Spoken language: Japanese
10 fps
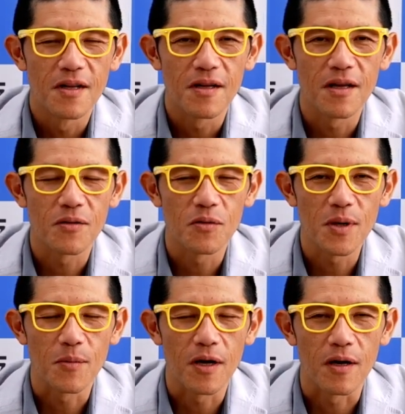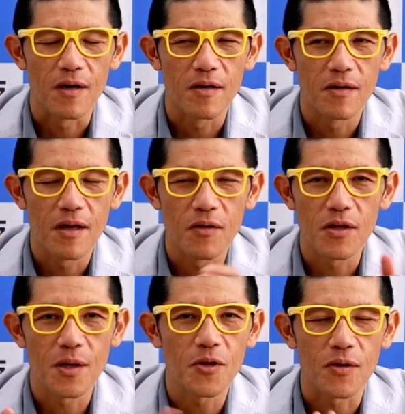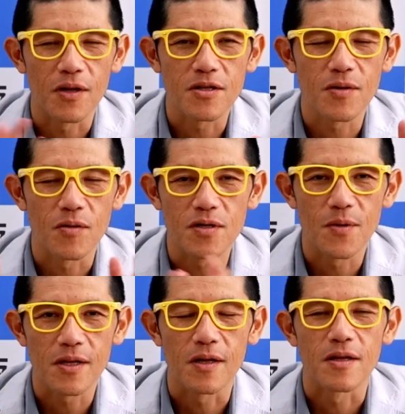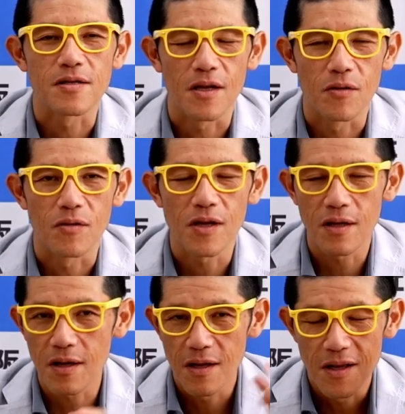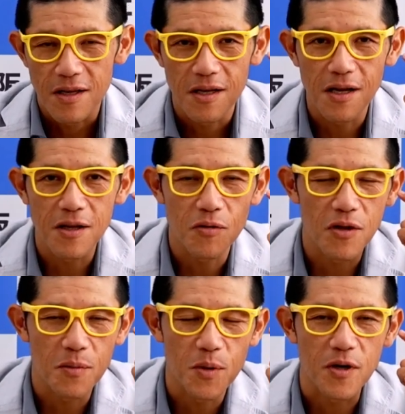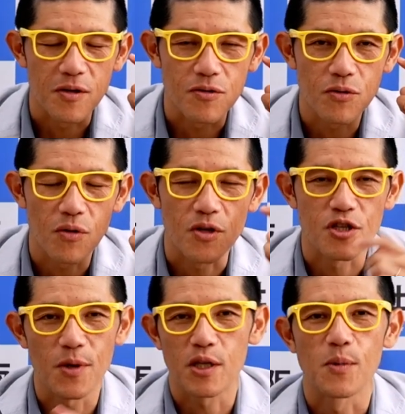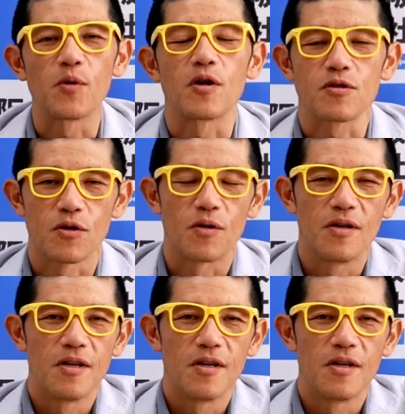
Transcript: えっと、まあまあ、えっと、痛みとか熱は収まったんですけどただ左の、ね、耳がずっとね詰まったままなんですよ。